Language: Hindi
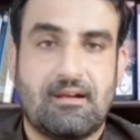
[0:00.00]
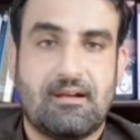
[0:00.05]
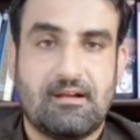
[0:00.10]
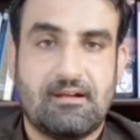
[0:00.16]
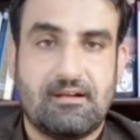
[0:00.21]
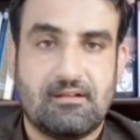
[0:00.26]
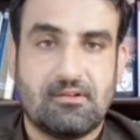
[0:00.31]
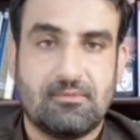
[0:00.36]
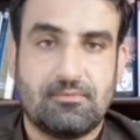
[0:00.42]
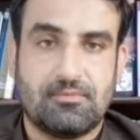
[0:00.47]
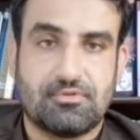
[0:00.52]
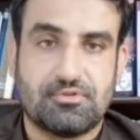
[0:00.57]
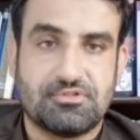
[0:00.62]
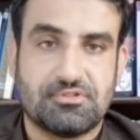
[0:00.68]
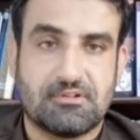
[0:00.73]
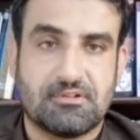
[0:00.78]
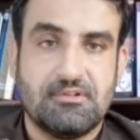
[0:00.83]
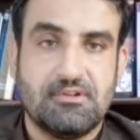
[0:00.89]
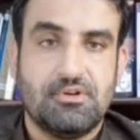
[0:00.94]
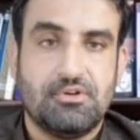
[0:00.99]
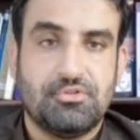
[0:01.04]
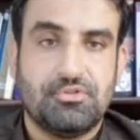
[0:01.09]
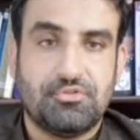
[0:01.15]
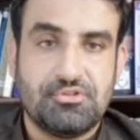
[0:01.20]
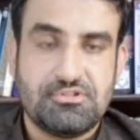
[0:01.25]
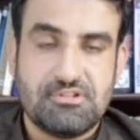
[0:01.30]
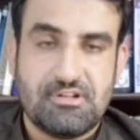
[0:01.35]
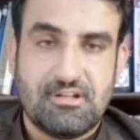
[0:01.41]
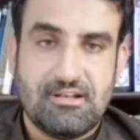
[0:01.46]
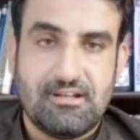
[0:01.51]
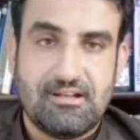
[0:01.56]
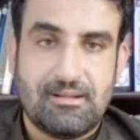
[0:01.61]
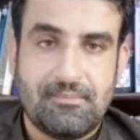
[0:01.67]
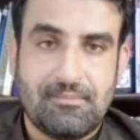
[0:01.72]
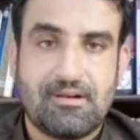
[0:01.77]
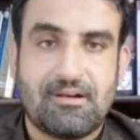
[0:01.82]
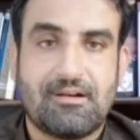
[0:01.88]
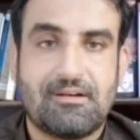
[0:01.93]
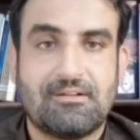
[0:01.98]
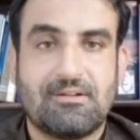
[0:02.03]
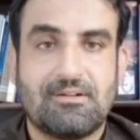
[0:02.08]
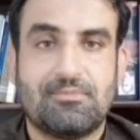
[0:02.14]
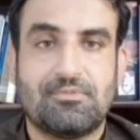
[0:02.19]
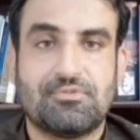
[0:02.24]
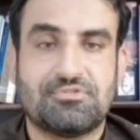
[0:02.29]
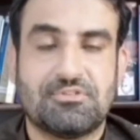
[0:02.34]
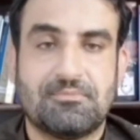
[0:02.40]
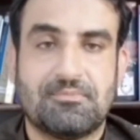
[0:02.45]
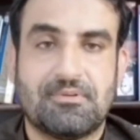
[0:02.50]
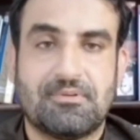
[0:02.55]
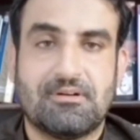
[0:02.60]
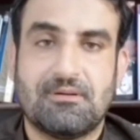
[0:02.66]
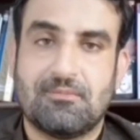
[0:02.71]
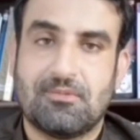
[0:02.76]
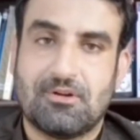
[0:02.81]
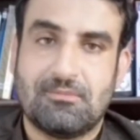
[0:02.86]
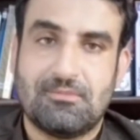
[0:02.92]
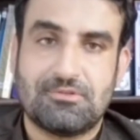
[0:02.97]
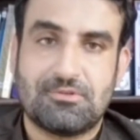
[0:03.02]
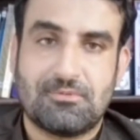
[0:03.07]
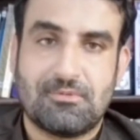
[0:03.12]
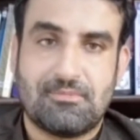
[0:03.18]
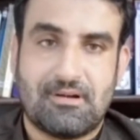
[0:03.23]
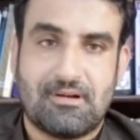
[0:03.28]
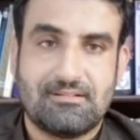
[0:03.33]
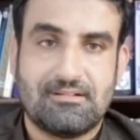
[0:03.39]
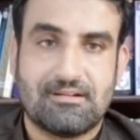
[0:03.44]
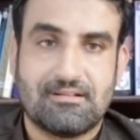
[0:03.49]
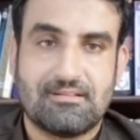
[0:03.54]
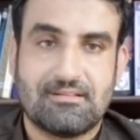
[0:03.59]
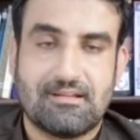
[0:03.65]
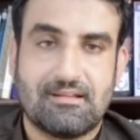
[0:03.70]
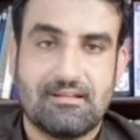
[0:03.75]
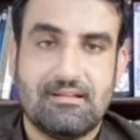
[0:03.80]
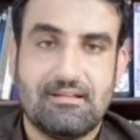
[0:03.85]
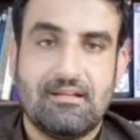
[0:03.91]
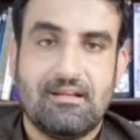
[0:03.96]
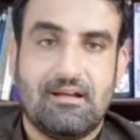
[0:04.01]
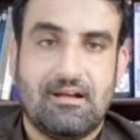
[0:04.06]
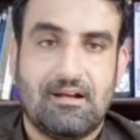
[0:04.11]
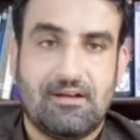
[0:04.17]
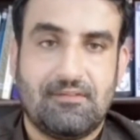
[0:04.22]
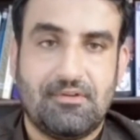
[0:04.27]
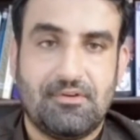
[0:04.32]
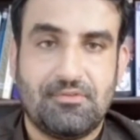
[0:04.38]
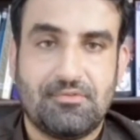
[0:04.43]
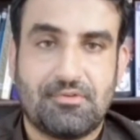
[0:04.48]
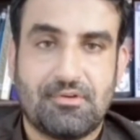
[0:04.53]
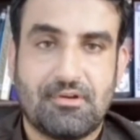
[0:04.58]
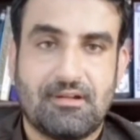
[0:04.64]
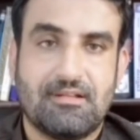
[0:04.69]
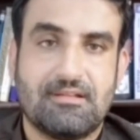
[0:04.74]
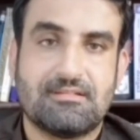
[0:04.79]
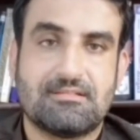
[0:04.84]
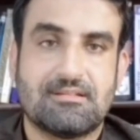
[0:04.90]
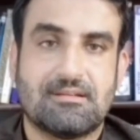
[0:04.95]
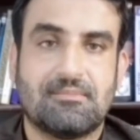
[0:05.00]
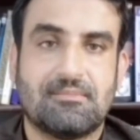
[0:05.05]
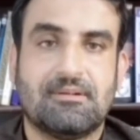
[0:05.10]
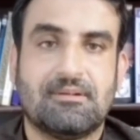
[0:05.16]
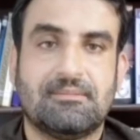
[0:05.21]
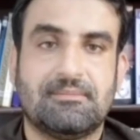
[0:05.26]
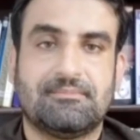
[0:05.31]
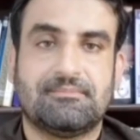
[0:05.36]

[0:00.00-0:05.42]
एनालिटिकल पोर्शन तो इन हम एनालिटिकल पोर्शन पर मुकम्मल तौर पर बात करते हैं वीडियो के अगले हिस्से में